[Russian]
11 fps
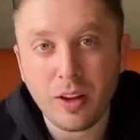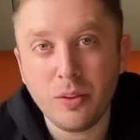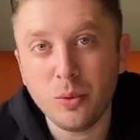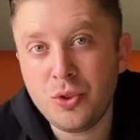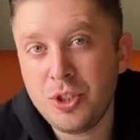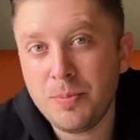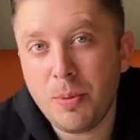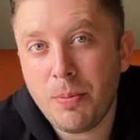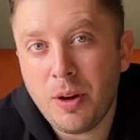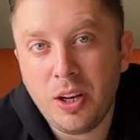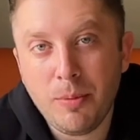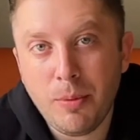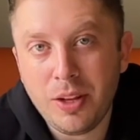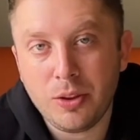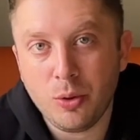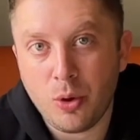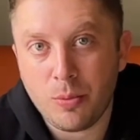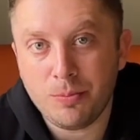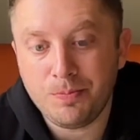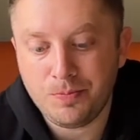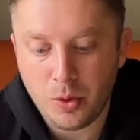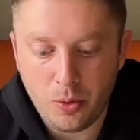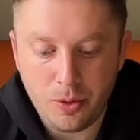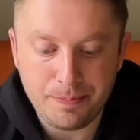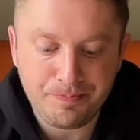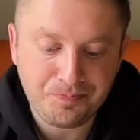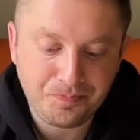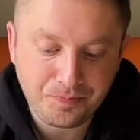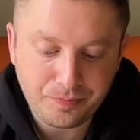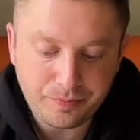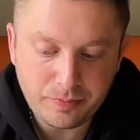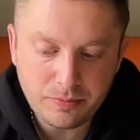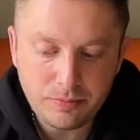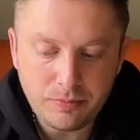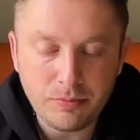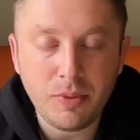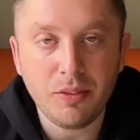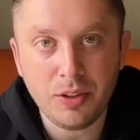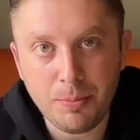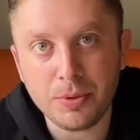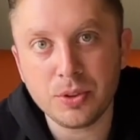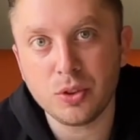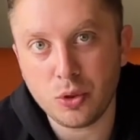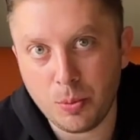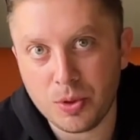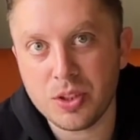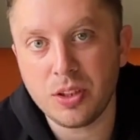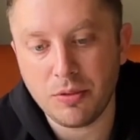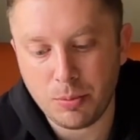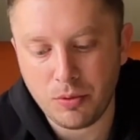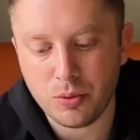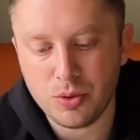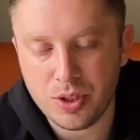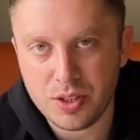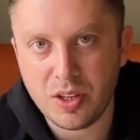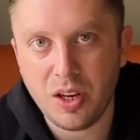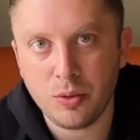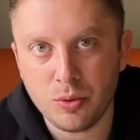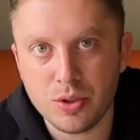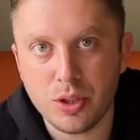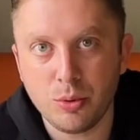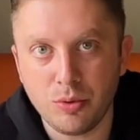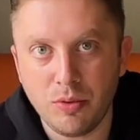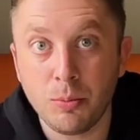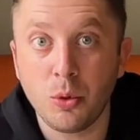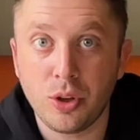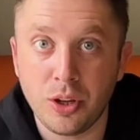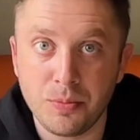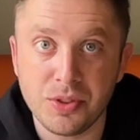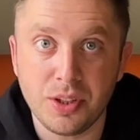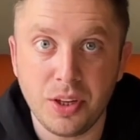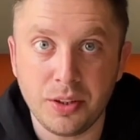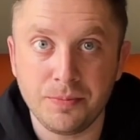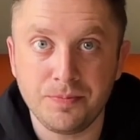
Ну, типа похлебать норм, но Дыпусы 100% повкуснее солянку делают во многих местах.